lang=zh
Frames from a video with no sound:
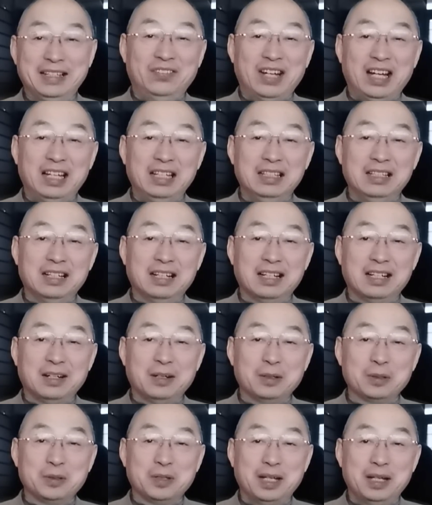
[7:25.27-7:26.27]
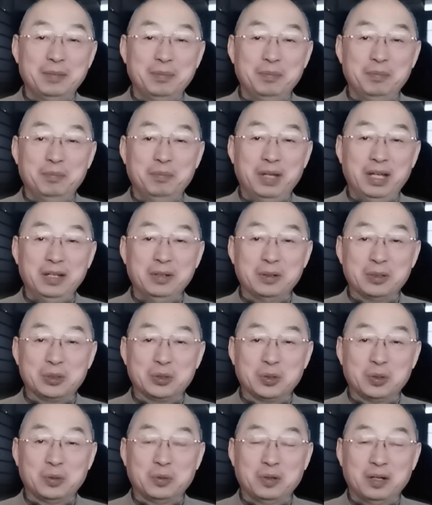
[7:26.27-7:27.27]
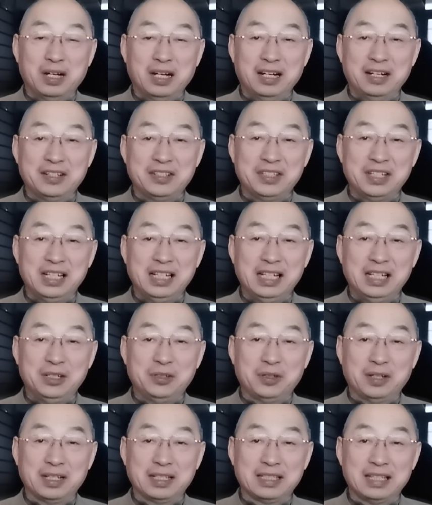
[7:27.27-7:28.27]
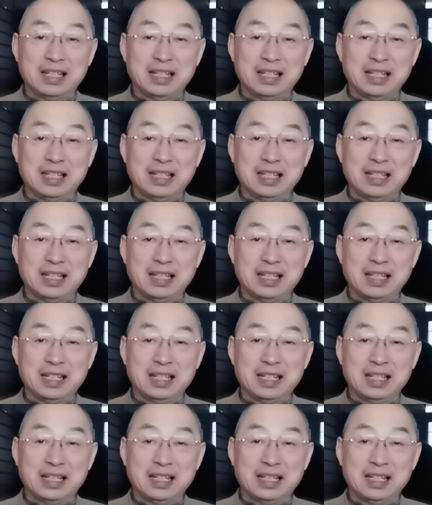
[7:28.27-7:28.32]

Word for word: 把一个高端没有做过二期临床、